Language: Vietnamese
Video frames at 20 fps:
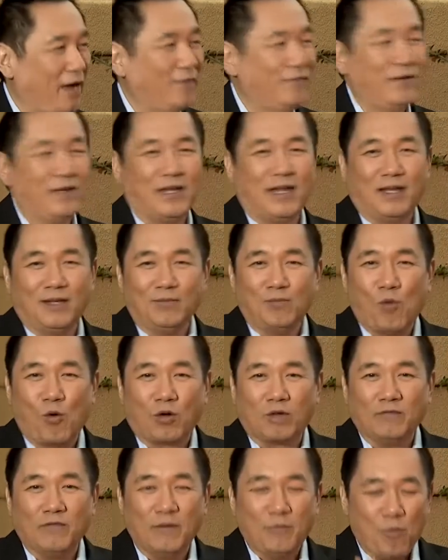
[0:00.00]
vì đến một
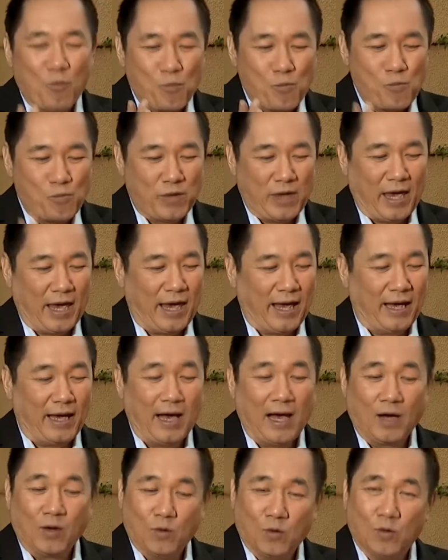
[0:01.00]
với một nhà hàng
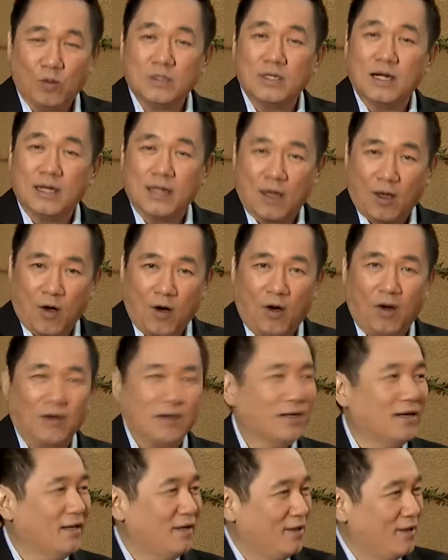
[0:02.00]
ăn uống rất là ngon
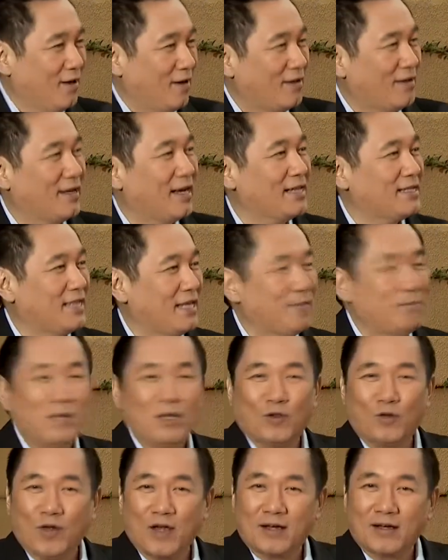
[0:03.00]
do nữ ca sĩ Minh
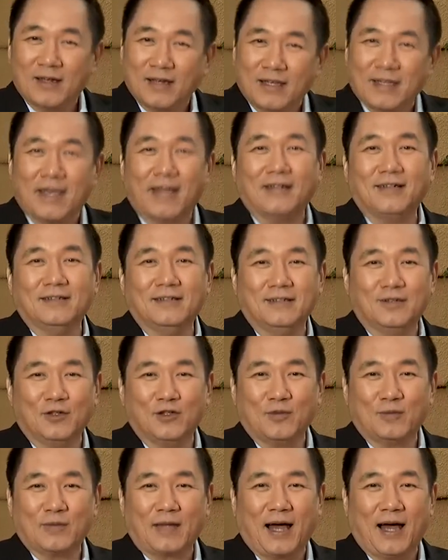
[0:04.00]
Tuyết rất là dễ thương của
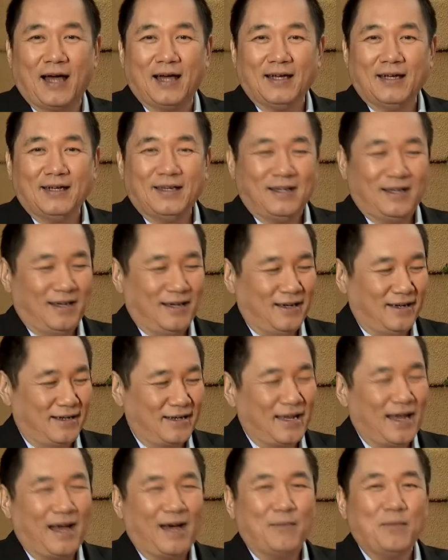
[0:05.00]
chúng ta à,
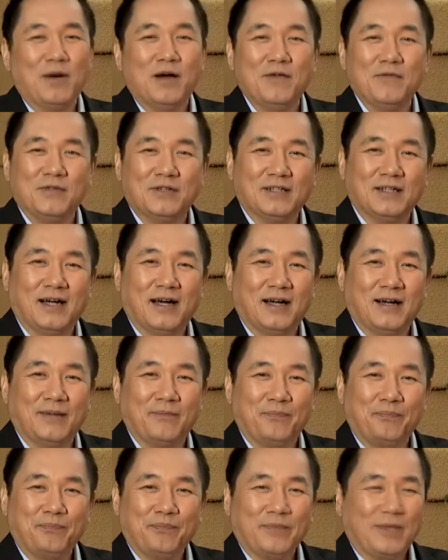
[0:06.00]
đã mới vừa
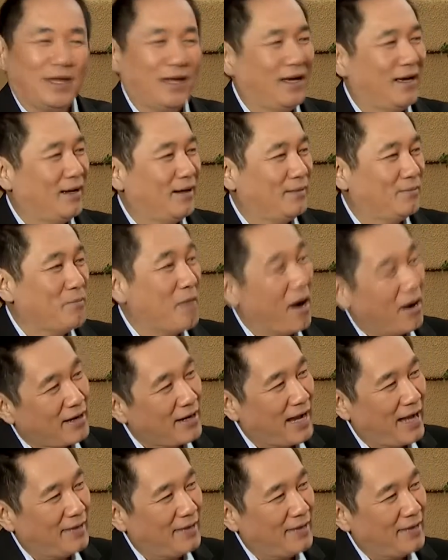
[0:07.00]
à, mở ra